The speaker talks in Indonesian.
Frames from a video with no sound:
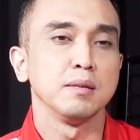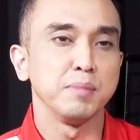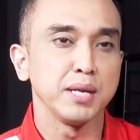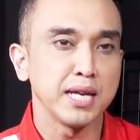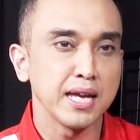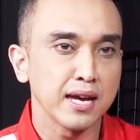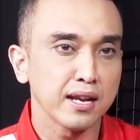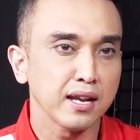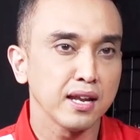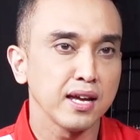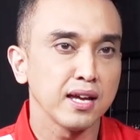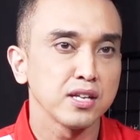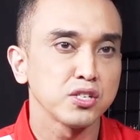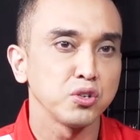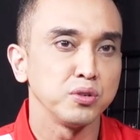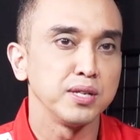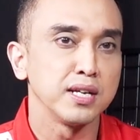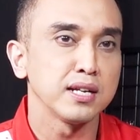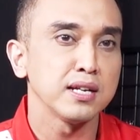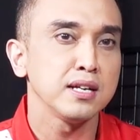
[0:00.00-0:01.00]
Demikianlah
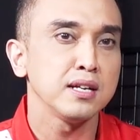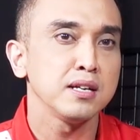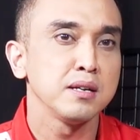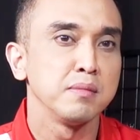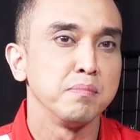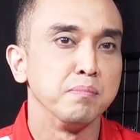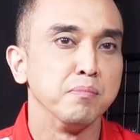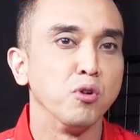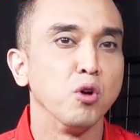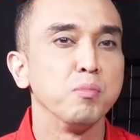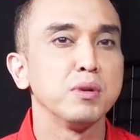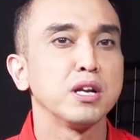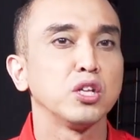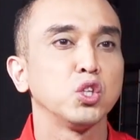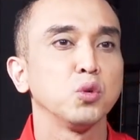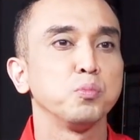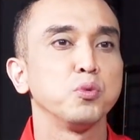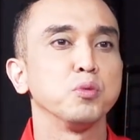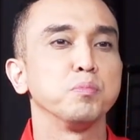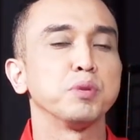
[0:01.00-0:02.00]
saudara, momen
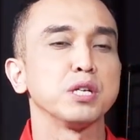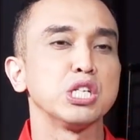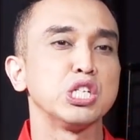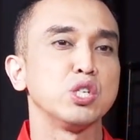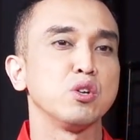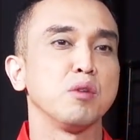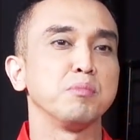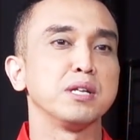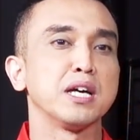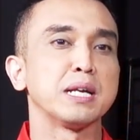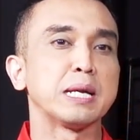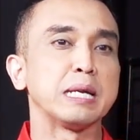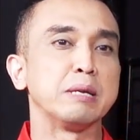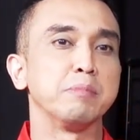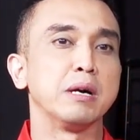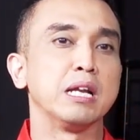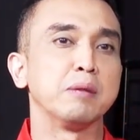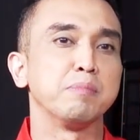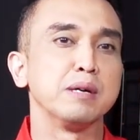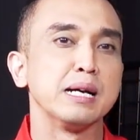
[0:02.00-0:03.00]
ataupun peristiwa menarik di
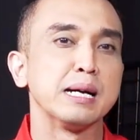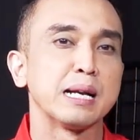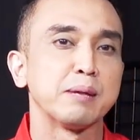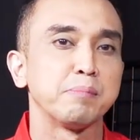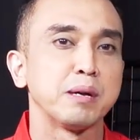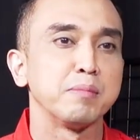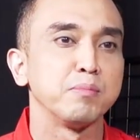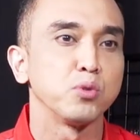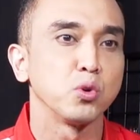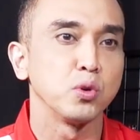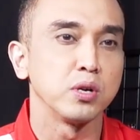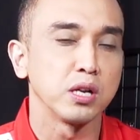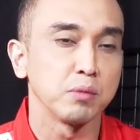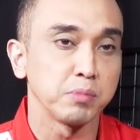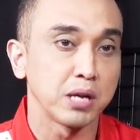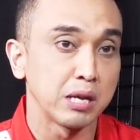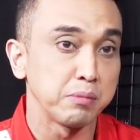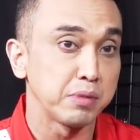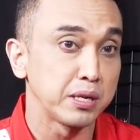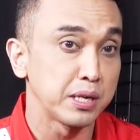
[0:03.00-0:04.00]
balik penggarapan program
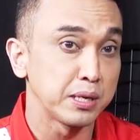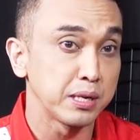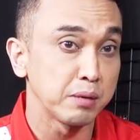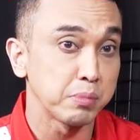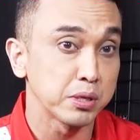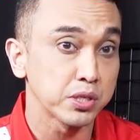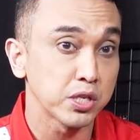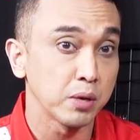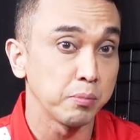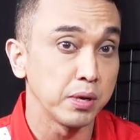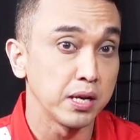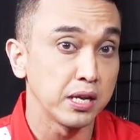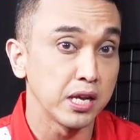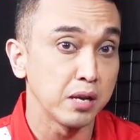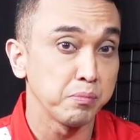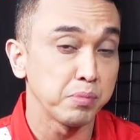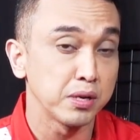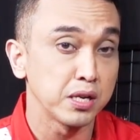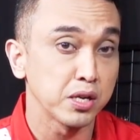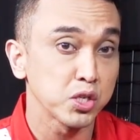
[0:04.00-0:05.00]
Aiman yang dapat saya
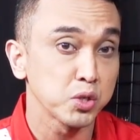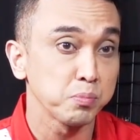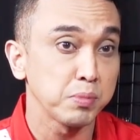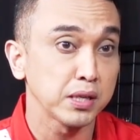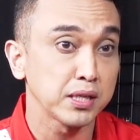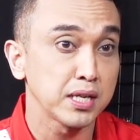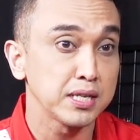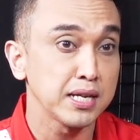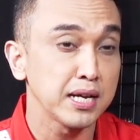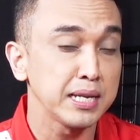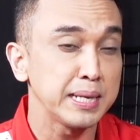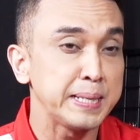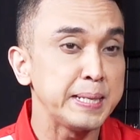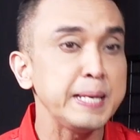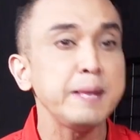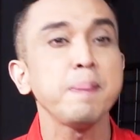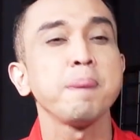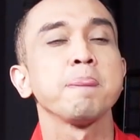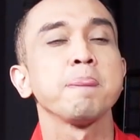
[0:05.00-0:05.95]
bagian pada kesempatan kali ini.